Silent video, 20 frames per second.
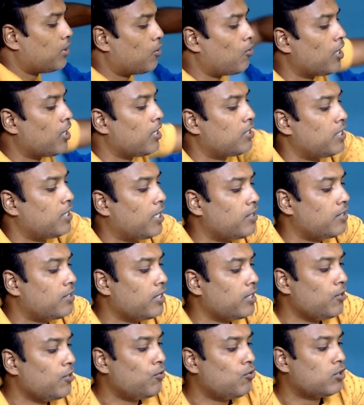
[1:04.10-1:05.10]
করেন সেক্ষেত্রে
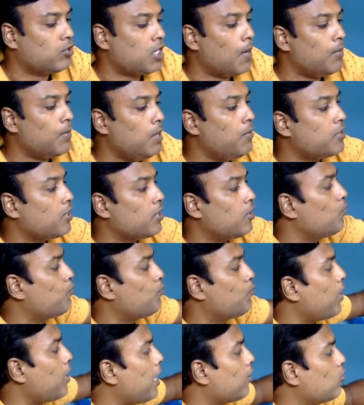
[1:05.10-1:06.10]
কিন্তু সাবলিমিশনের
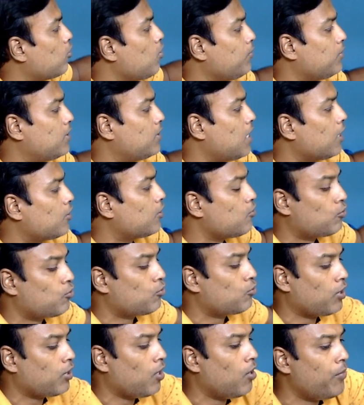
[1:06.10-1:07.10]
উপর একদম ঝা
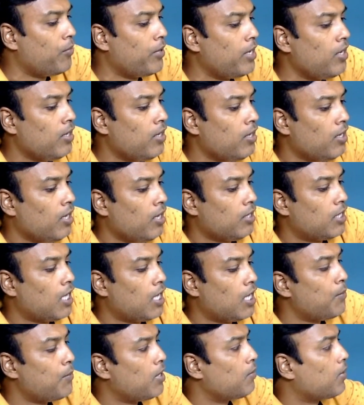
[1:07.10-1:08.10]
চকচকে হবে তা
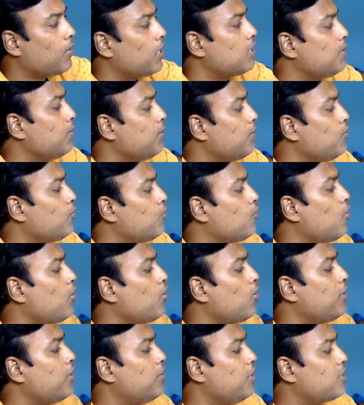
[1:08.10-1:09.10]
আমার কাছে বিভিন্ন
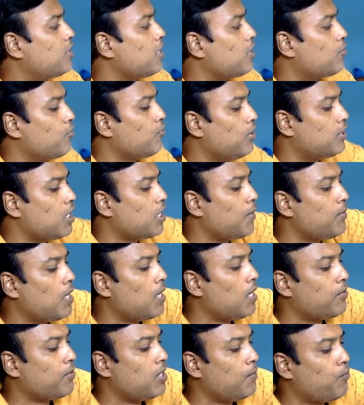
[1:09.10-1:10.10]
ধরনের টি শার্ট রয়েছে আমি
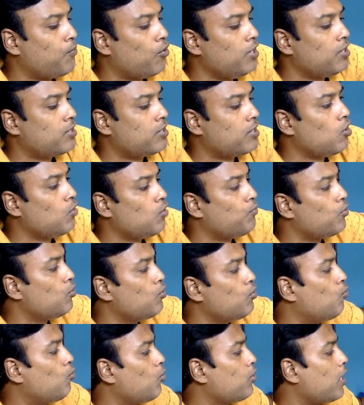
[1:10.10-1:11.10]
আপনাদের পলিস্টারের উপরেও
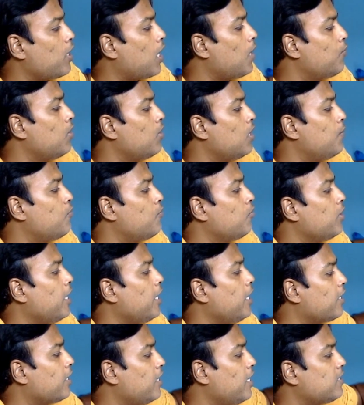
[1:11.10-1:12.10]
করে দেখাবো এবং
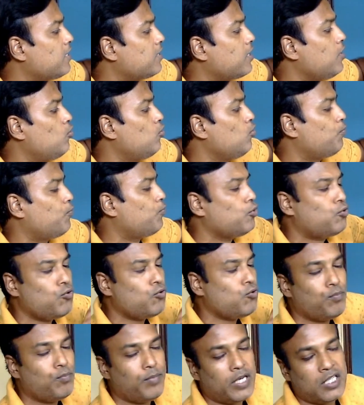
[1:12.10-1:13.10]
এর গ্লেস কিন্তু প্রচুর
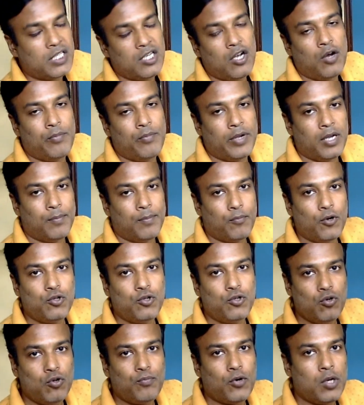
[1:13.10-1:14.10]
বেশি হবে
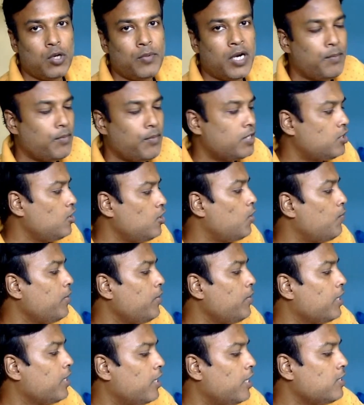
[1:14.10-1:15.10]
প্রচুর পরিমাণে বেশি হবে
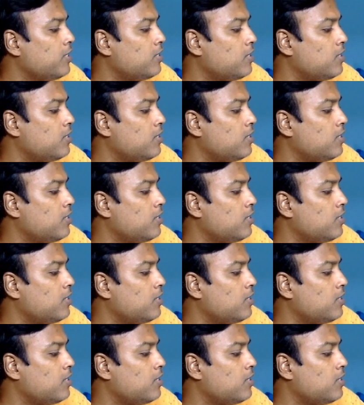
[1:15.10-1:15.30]
এই গ্লেস